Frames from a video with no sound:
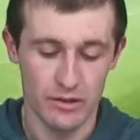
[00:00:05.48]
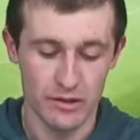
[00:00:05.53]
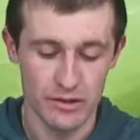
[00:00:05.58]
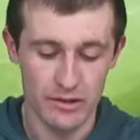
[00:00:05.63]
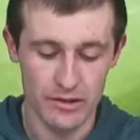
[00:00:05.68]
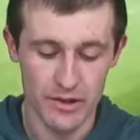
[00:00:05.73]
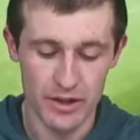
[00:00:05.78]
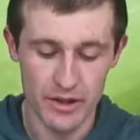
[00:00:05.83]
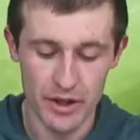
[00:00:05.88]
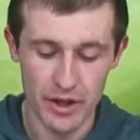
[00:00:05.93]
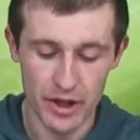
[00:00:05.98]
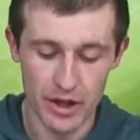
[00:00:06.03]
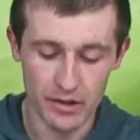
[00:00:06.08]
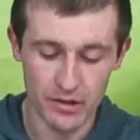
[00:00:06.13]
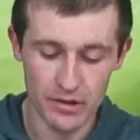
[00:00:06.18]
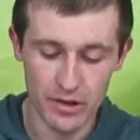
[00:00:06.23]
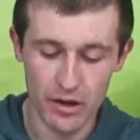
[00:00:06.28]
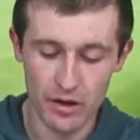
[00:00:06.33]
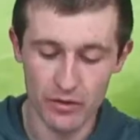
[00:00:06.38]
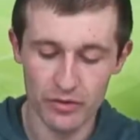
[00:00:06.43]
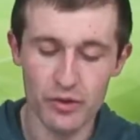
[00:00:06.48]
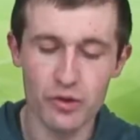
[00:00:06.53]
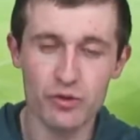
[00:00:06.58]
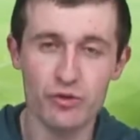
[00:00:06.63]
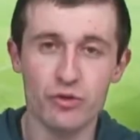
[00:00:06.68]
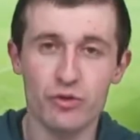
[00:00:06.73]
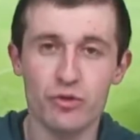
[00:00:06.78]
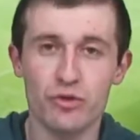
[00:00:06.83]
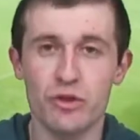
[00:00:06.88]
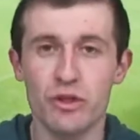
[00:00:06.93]
Serie A'da hafta
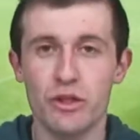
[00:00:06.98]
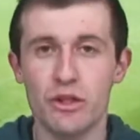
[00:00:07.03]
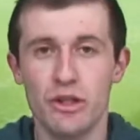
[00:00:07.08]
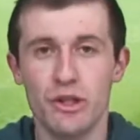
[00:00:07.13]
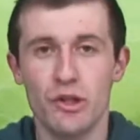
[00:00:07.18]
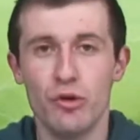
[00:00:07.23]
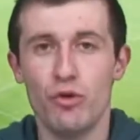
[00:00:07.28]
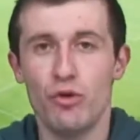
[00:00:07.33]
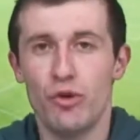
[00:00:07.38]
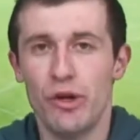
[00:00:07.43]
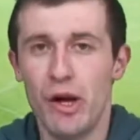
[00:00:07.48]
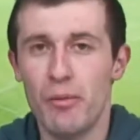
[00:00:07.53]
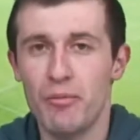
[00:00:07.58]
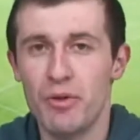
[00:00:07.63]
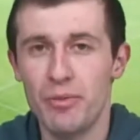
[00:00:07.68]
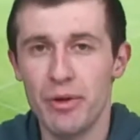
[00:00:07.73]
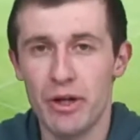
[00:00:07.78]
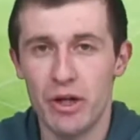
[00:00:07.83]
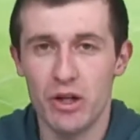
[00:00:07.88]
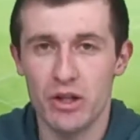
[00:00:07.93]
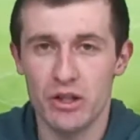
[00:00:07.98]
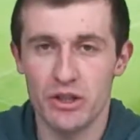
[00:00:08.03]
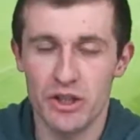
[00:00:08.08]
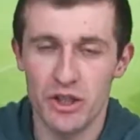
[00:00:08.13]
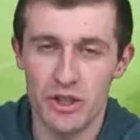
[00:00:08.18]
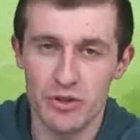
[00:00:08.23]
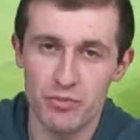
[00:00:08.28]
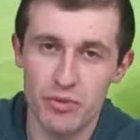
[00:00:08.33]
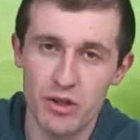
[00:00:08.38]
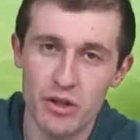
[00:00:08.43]
sonunda yine önemli bir
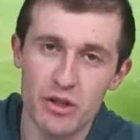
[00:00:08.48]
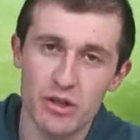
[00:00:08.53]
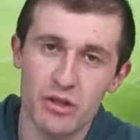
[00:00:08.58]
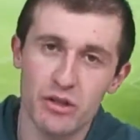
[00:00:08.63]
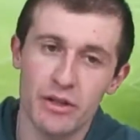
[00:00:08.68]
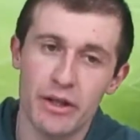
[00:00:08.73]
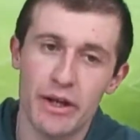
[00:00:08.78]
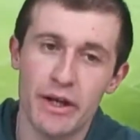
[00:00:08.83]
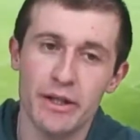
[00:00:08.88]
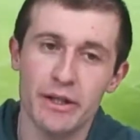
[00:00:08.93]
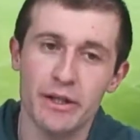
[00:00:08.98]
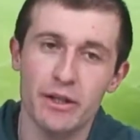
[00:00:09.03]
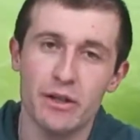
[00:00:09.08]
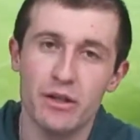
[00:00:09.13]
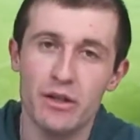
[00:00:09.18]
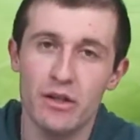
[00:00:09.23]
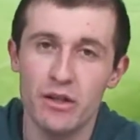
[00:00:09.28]
karşılaşma yani